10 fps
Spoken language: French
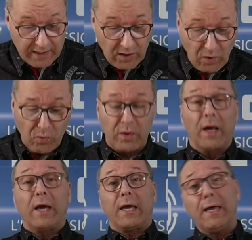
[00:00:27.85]
Donc,
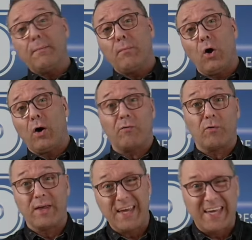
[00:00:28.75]
et me l'envoyer
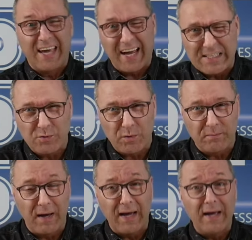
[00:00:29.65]
envoyé
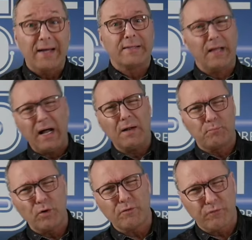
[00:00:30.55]
gratuitement dans le
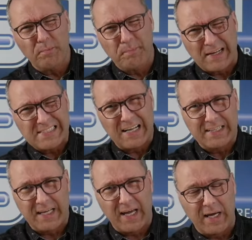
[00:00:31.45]
but de vous le
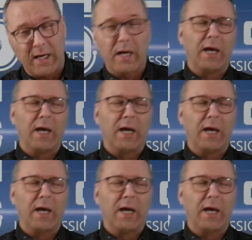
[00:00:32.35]
présenter.